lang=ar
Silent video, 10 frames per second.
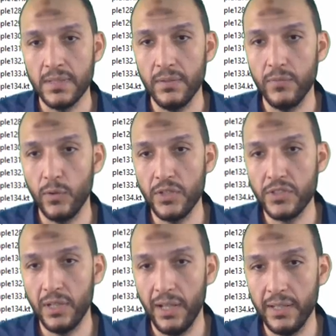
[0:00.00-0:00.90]
فور
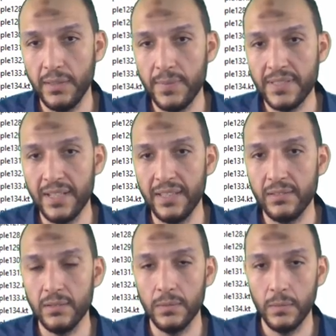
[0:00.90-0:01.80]
اتش لاين دي بالذات
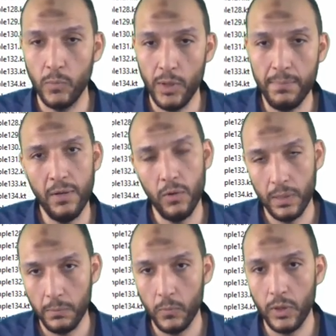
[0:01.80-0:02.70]
مهمه
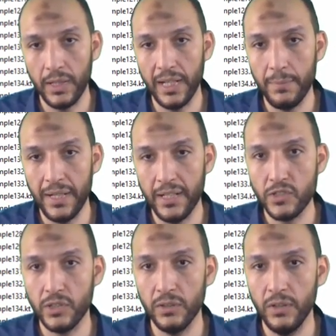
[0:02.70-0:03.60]
وممكن اتكلم عليها ان
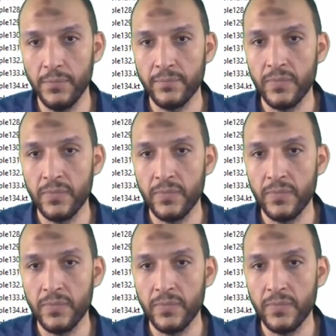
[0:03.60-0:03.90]
شاء الله